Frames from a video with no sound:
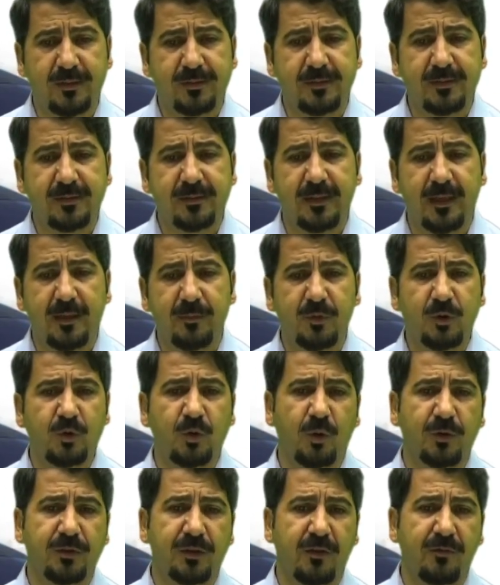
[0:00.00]
sizler
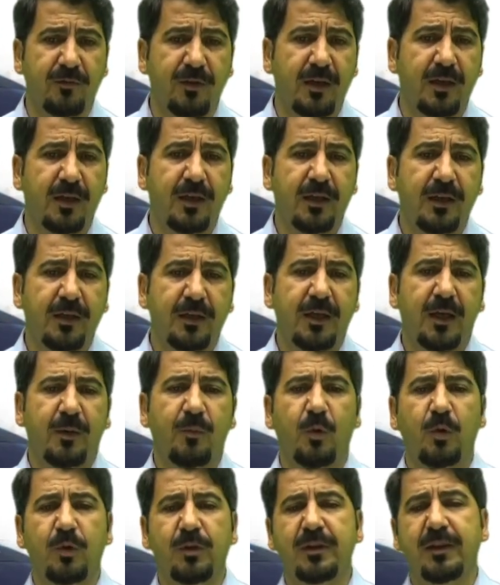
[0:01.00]
birçok defa
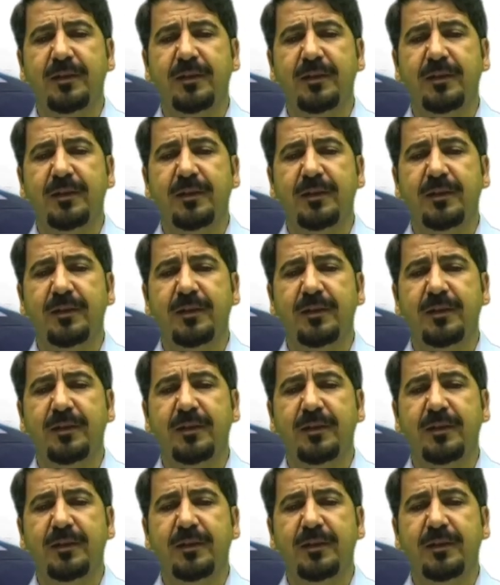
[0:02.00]
kamuoyunda